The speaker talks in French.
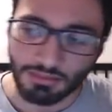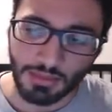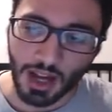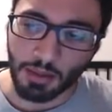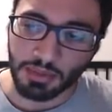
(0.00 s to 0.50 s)

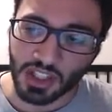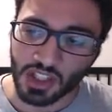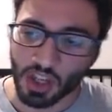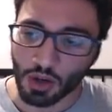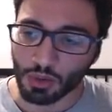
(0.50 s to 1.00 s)
Un petit
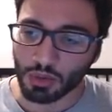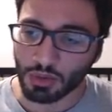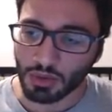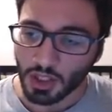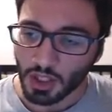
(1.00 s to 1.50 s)

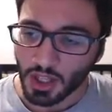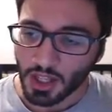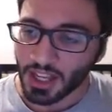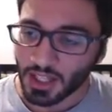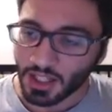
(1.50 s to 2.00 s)
Chaozu.
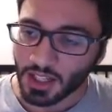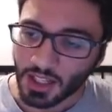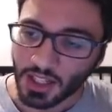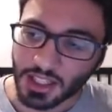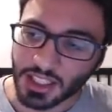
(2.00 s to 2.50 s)

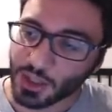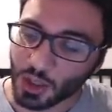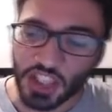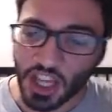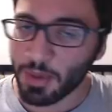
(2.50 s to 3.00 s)
Il a déjà mal